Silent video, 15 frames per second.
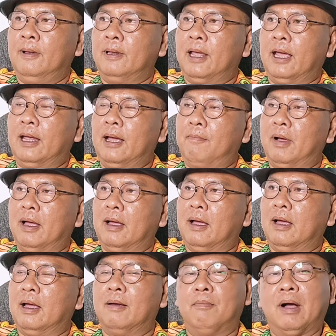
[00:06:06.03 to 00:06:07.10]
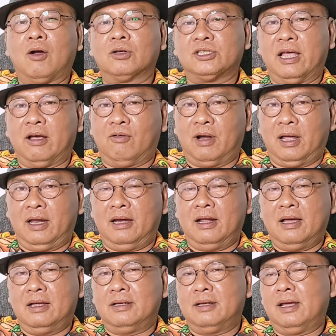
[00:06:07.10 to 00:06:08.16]
vậy mà bà khọt xèo này
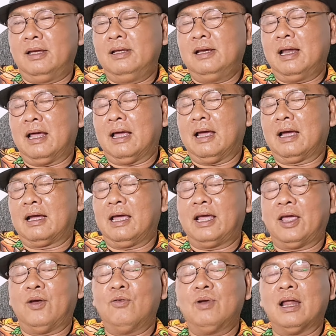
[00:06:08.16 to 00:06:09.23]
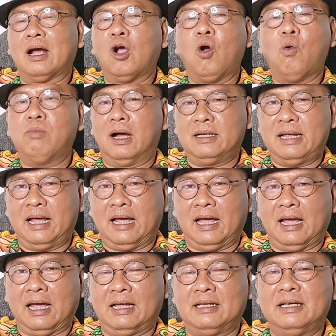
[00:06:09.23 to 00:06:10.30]
đó chỉ là cái kiểu là khôn ở nhà